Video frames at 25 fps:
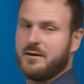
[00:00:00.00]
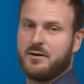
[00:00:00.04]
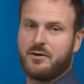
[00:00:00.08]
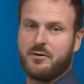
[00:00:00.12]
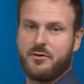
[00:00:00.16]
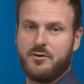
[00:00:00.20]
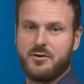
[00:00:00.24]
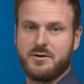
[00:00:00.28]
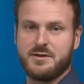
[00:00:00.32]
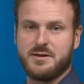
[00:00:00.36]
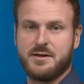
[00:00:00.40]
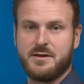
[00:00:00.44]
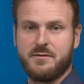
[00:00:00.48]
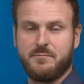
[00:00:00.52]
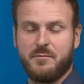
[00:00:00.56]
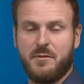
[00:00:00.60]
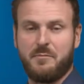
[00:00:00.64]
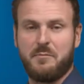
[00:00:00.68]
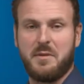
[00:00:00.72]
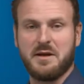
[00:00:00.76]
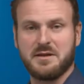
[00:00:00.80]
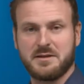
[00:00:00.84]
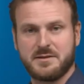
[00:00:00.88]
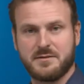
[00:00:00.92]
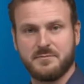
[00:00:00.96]
eine Größe, die
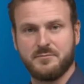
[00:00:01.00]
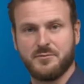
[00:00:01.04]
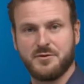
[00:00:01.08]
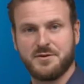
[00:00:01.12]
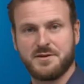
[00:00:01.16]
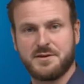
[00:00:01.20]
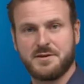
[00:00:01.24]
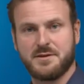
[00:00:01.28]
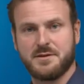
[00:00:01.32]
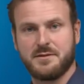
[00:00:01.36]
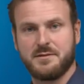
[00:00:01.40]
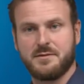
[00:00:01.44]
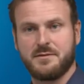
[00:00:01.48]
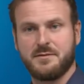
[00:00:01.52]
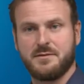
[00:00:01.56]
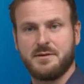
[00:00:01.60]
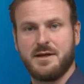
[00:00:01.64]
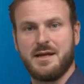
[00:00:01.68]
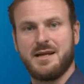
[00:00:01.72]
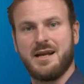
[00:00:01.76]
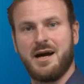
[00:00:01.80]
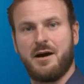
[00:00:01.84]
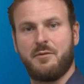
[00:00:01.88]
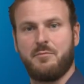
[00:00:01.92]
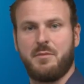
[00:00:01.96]
man messen muss,
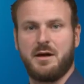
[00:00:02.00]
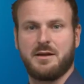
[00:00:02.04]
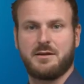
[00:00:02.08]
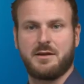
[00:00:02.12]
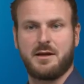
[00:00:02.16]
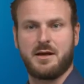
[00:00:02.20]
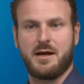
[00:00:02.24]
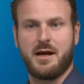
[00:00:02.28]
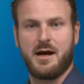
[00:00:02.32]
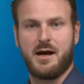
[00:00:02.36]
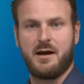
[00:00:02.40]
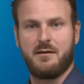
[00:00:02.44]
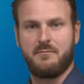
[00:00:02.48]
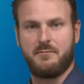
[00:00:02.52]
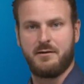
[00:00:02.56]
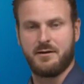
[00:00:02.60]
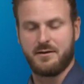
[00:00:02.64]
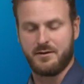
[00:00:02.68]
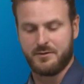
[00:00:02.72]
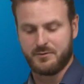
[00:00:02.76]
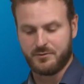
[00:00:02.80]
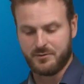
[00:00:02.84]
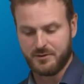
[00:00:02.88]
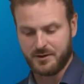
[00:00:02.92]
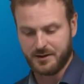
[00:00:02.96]
je nach Material, weil
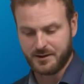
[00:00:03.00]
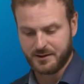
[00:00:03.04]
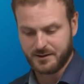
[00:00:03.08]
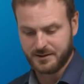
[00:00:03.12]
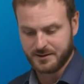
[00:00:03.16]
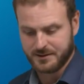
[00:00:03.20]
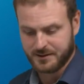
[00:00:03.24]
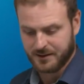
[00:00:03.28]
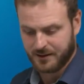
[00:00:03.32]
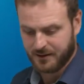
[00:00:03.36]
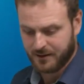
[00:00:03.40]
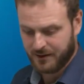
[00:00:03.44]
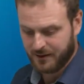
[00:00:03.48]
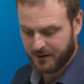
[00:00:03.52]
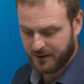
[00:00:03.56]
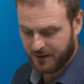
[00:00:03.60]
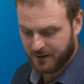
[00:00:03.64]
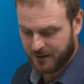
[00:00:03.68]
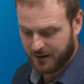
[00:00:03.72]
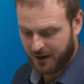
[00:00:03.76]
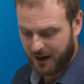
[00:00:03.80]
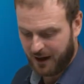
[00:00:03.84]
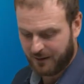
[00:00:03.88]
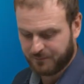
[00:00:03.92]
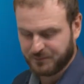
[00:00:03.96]
natürlich diese
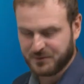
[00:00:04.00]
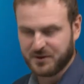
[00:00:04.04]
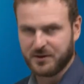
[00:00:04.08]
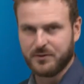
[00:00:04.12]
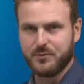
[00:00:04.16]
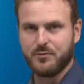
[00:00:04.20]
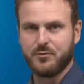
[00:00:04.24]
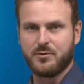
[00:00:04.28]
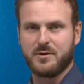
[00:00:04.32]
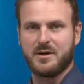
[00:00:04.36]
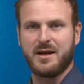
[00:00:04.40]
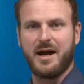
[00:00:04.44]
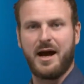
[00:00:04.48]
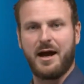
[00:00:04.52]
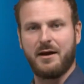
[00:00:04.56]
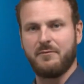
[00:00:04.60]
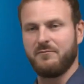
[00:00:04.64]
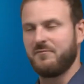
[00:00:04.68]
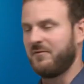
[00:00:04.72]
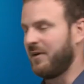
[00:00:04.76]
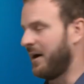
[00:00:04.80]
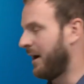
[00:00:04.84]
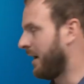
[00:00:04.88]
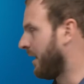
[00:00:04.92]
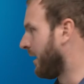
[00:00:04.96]
absoluten,
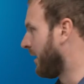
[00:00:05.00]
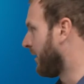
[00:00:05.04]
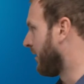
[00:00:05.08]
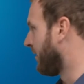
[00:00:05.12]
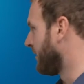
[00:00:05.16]
einfachen